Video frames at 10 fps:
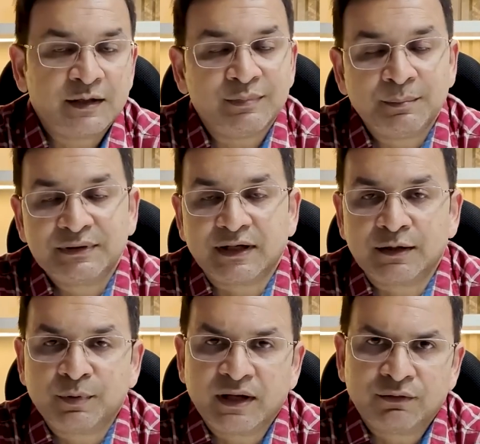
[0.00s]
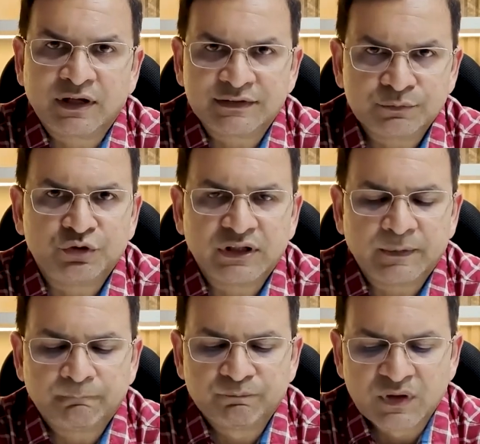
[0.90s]
ఈ బీపీ తగ్గిపోయే అవకాశం
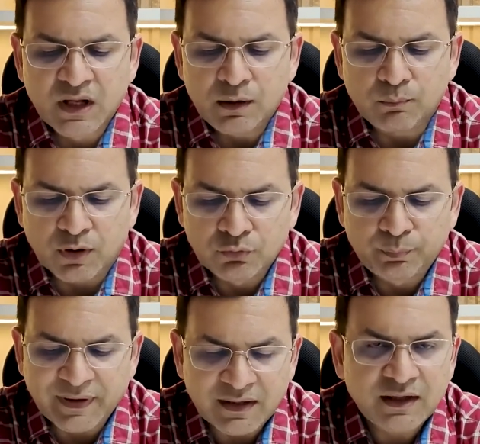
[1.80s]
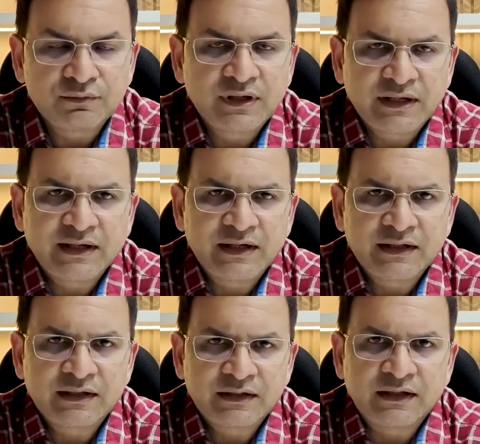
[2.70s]
ఉంది బరువు పెరగడం అంటే
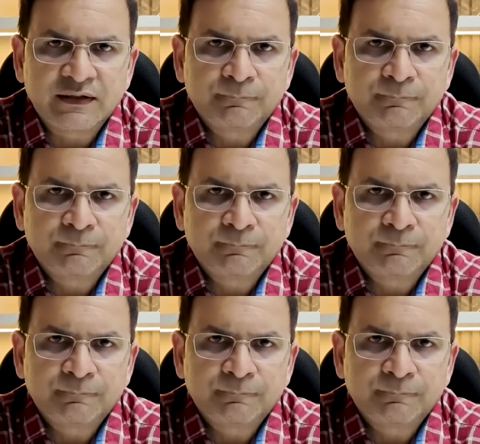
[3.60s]
ఏంటంటే